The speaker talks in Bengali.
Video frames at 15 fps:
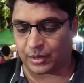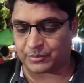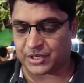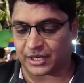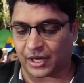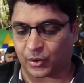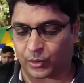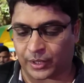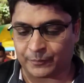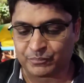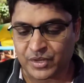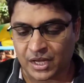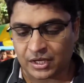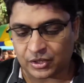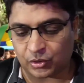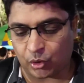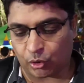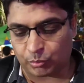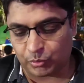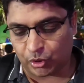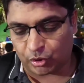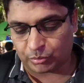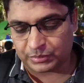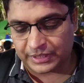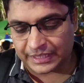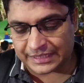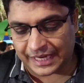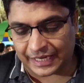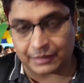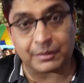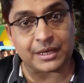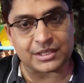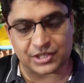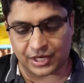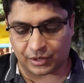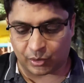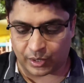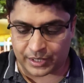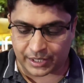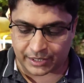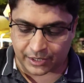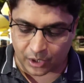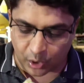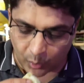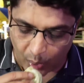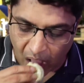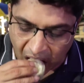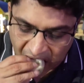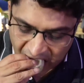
হলাম যে কারণে গরম গরম দিয়েছে একেবারে চেক করা যাক কীরকম